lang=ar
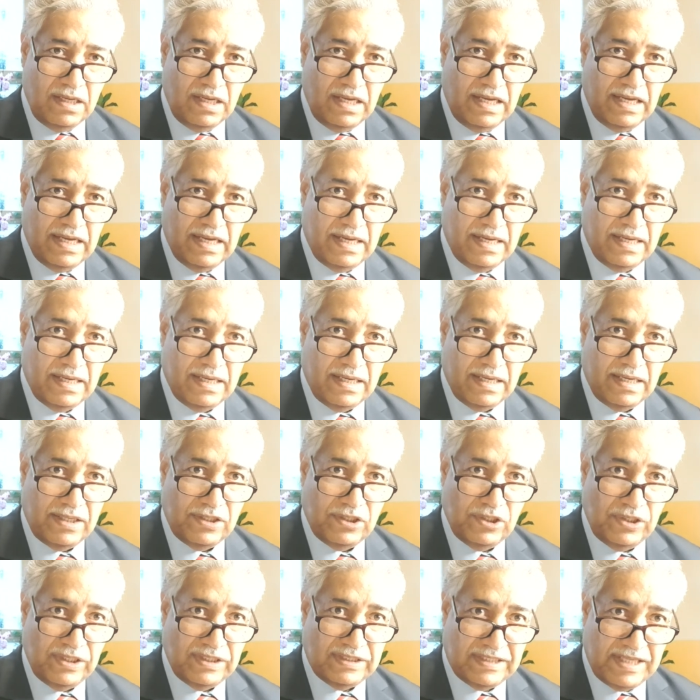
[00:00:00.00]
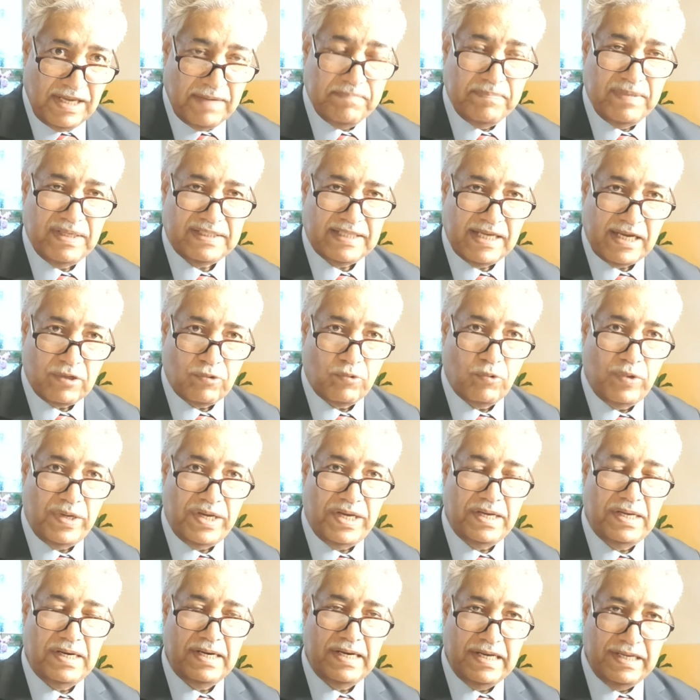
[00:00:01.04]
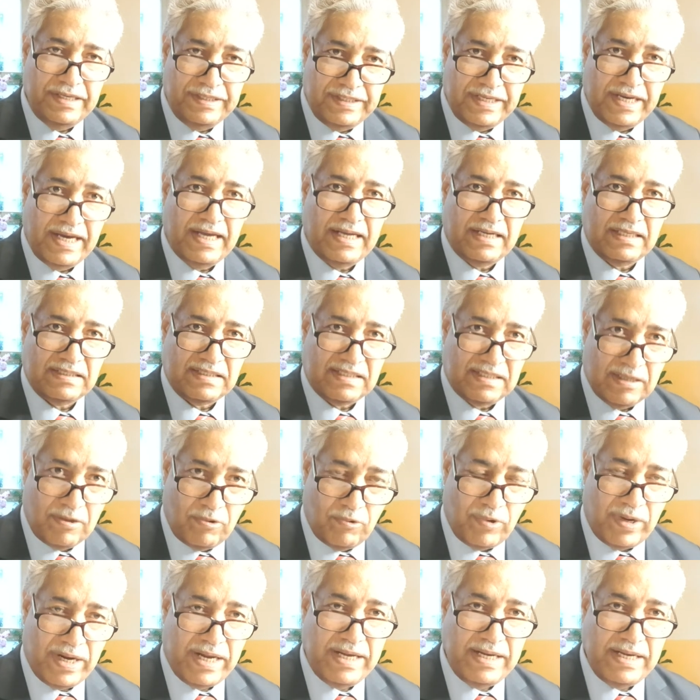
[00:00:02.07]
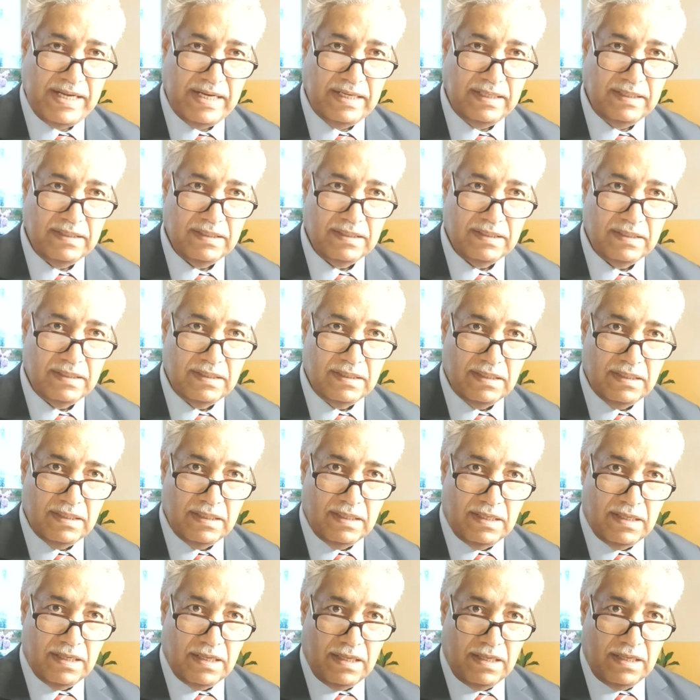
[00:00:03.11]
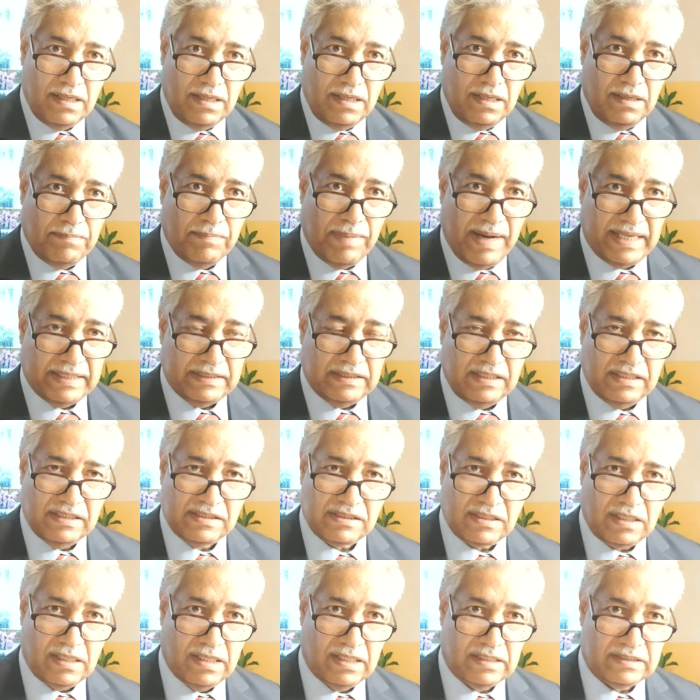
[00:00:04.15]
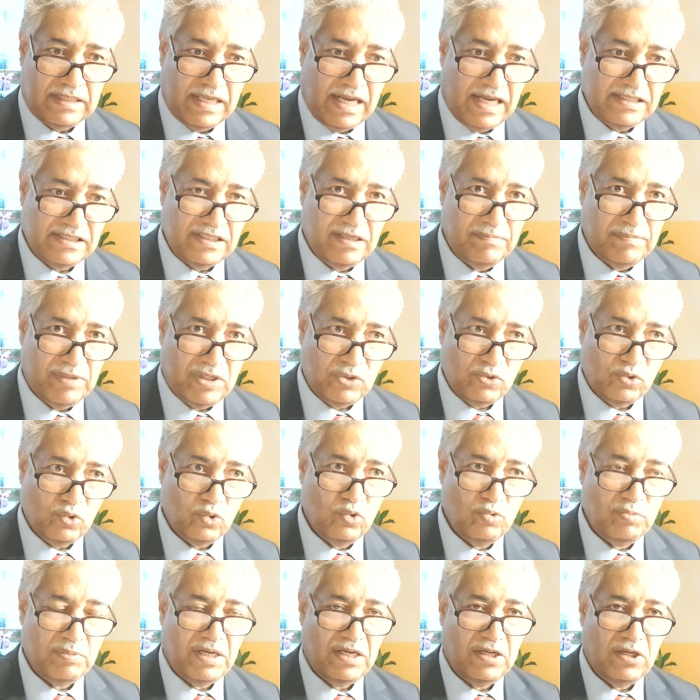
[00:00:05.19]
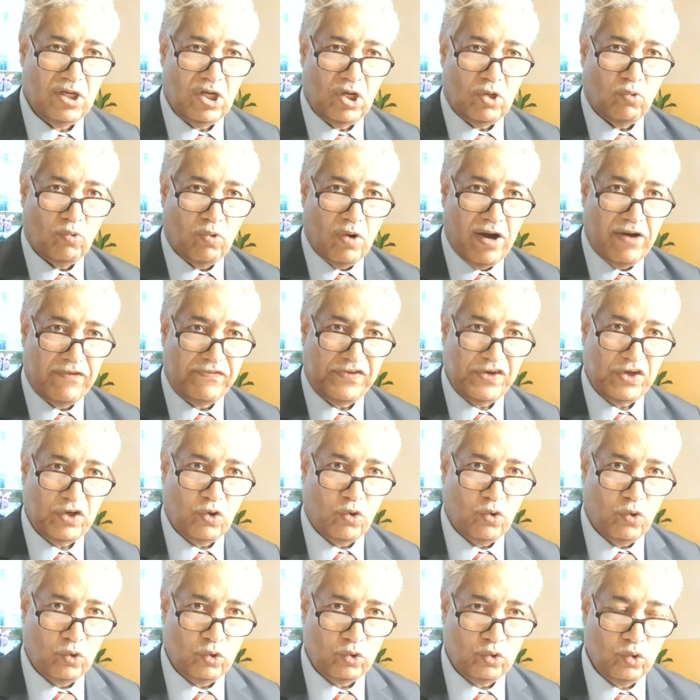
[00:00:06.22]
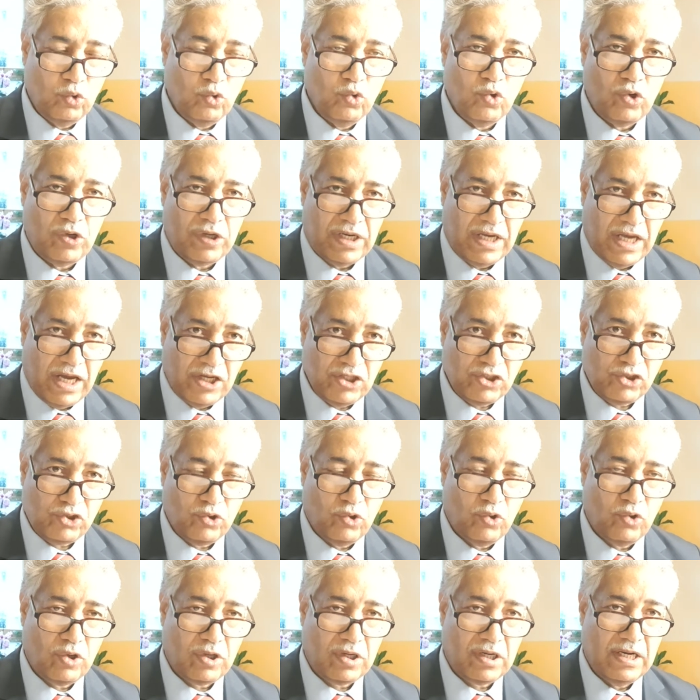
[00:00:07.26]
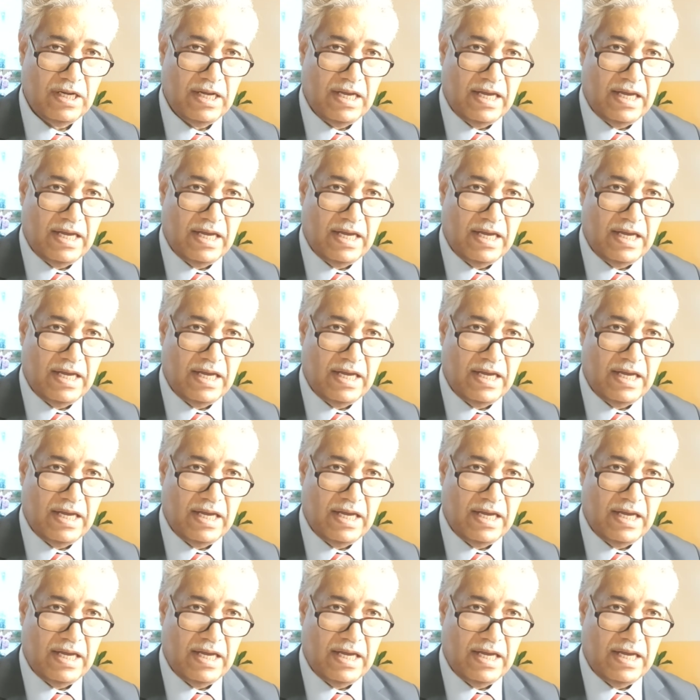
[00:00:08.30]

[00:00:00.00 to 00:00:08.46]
آه، يتم تكوين لجان ثوريه بعد اسقاط هذه المنظومه وفي غضون اشهر